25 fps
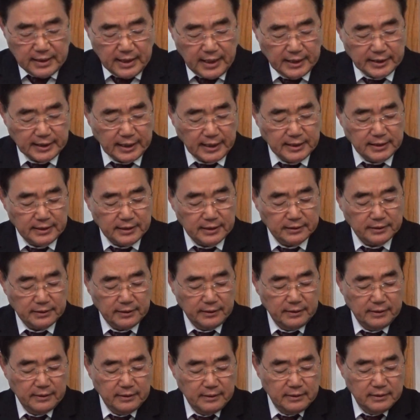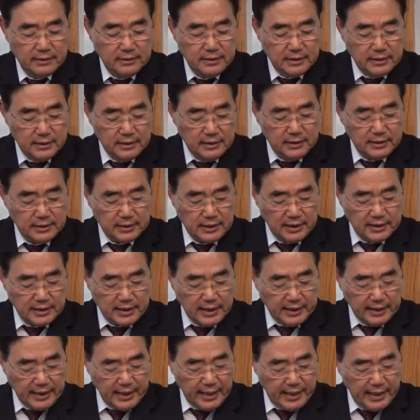하나님께서 이
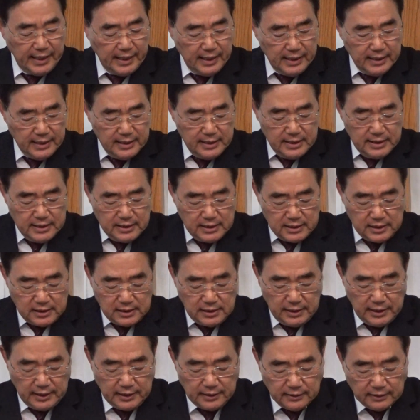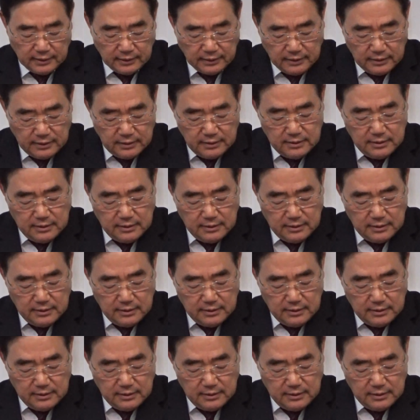세상의 지혜를